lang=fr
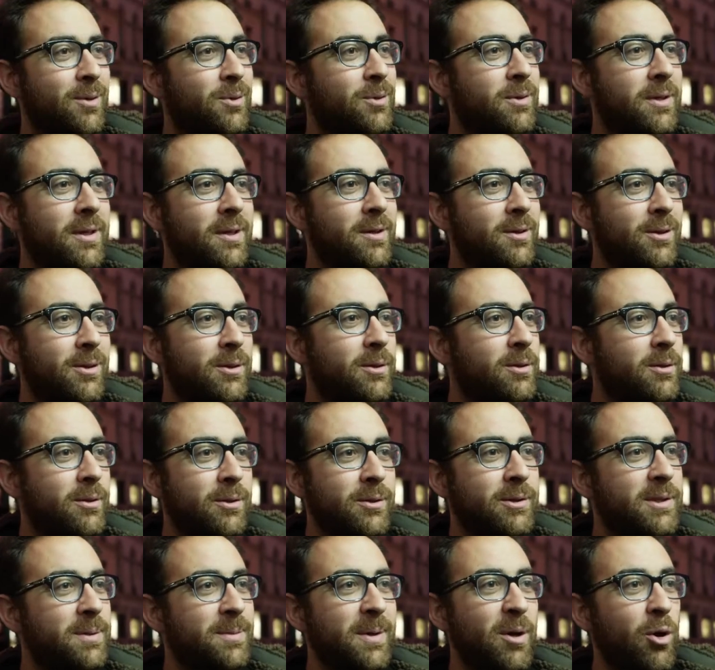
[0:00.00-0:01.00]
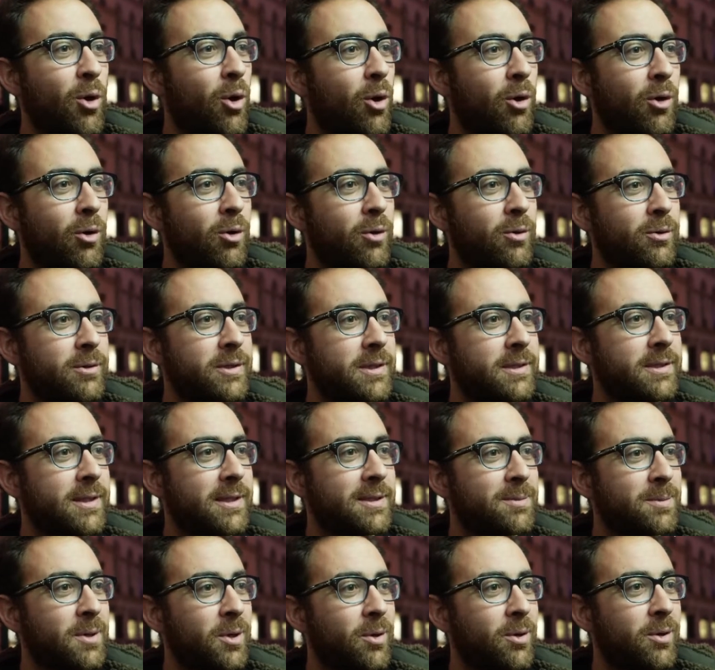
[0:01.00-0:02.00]
doit coûter 10 000 euros,
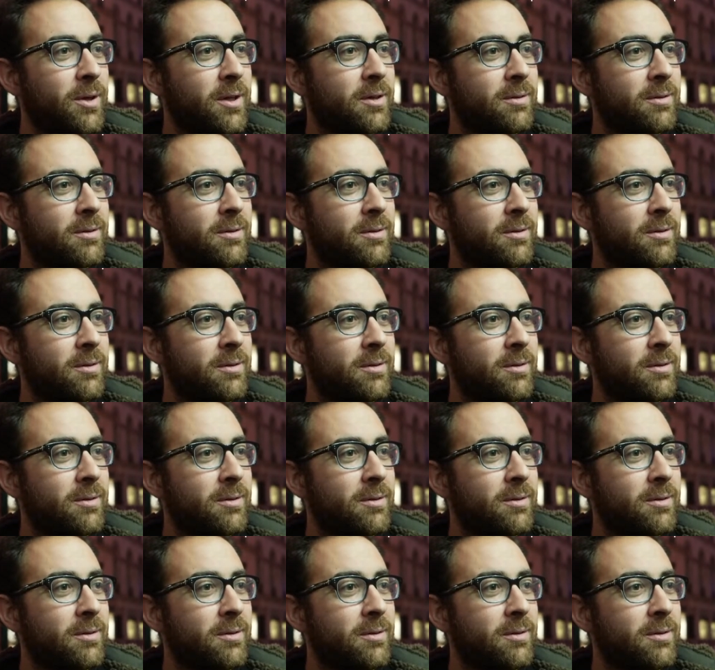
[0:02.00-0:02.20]
10-15 000 euros,